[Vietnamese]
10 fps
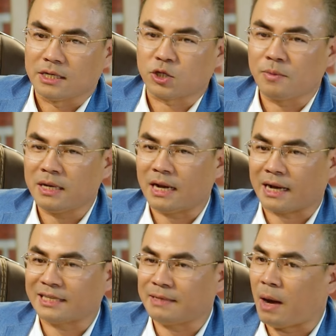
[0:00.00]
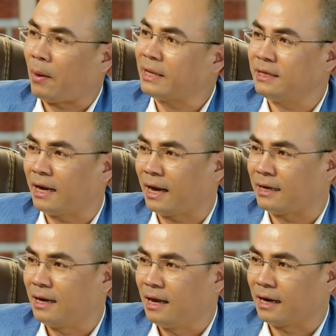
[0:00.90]
showbiz là ca sĩ Bảo Anh chẳng hạn
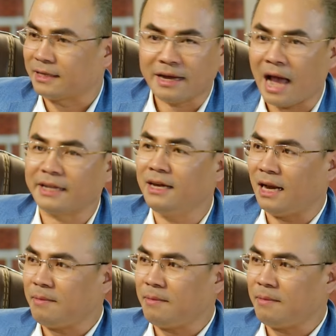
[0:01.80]
yeah. người ta ngạc nhiên